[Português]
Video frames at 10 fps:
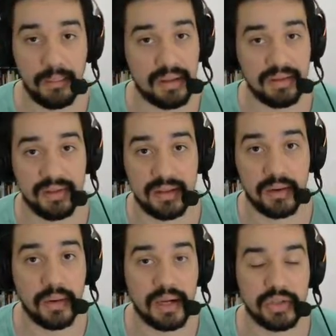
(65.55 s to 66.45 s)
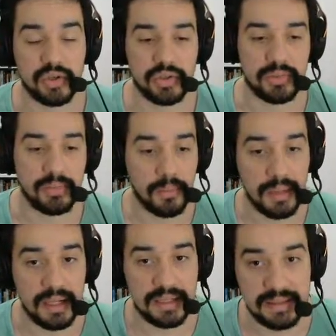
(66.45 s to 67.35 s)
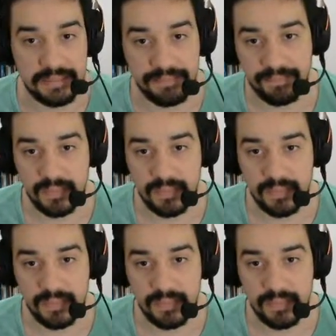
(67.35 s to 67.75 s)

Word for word: A moeda vai estar tá no caixote. Bom, beleza.